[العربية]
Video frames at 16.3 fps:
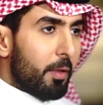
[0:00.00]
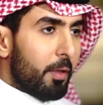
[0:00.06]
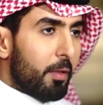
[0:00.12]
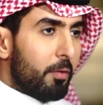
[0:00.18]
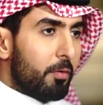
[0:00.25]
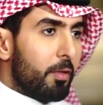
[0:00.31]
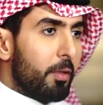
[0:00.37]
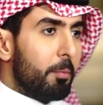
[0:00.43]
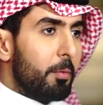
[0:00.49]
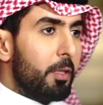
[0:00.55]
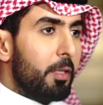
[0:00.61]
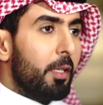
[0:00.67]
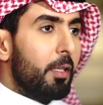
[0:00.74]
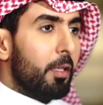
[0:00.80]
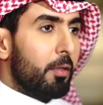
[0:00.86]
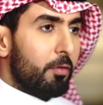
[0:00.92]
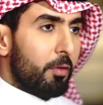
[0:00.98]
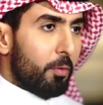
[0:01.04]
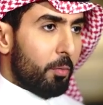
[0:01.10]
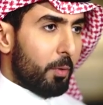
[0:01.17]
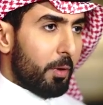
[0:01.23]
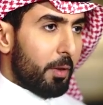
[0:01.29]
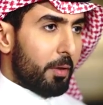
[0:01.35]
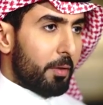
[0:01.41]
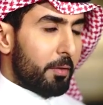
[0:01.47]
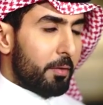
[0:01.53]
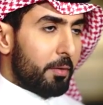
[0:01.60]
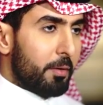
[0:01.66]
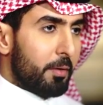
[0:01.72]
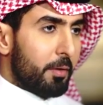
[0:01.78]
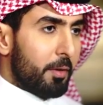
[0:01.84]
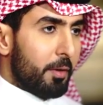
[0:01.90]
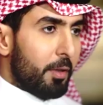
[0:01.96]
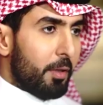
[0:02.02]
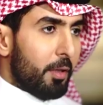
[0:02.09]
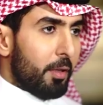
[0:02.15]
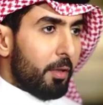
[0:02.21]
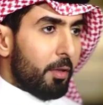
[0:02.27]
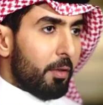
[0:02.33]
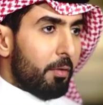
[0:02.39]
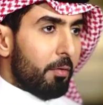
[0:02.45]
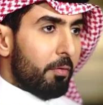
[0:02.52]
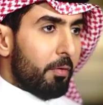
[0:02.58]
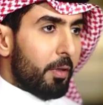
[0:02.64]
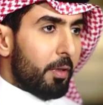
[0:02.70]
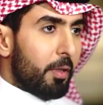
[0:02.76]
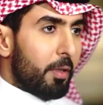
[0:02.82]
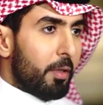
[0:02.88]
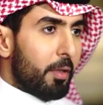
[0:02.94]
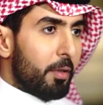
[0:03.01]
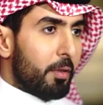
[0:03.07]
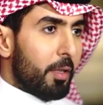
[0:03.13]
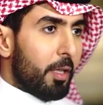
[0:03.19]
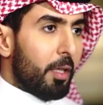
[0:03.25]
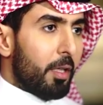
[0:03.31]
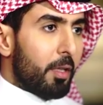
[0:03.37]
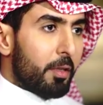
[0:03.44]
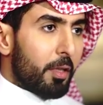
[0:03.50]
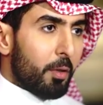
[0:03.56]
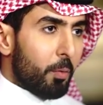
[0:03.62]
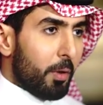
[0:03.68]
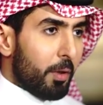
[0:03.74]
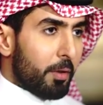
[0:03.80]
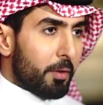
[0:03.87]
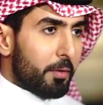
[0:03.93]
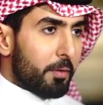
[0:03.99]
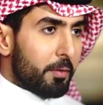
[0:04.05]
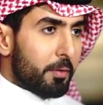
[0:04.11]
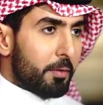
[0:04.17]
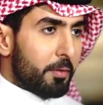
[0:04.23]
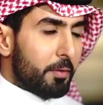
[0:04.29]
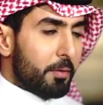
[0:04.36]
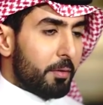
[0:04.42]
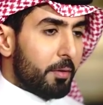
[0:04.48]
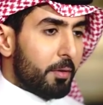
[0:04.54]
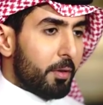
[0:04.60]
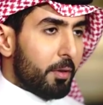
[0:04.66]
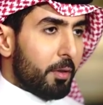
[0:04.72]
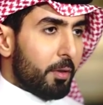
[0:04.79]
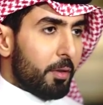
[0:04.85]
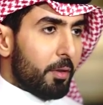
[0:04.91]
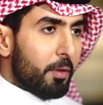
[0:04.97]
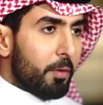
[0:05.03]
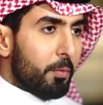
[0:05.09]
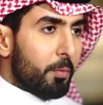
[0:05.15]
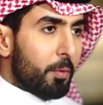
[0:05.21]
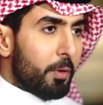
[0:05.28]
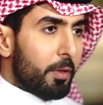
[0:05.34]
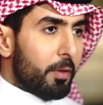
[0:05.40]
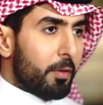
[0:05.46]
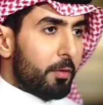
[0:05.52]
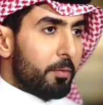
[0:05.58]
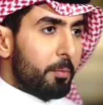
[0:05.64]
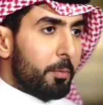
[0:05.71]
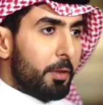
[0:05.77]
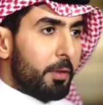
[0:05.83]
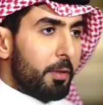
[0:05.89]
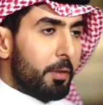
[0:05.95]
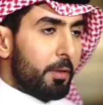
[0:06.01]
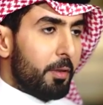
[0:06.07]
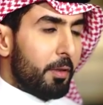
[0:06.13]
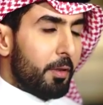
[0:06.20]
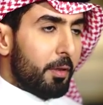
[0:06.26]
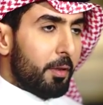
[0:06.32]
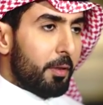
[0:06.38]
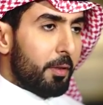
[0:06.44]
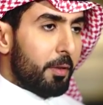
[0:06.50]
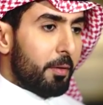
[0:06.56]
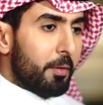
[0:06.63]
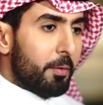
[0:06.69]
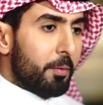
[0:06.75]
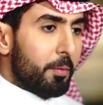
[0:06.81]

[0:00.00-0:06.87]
لزمت إني أنا أغسل الوالد فدخلت على الوالد وكنت من آه،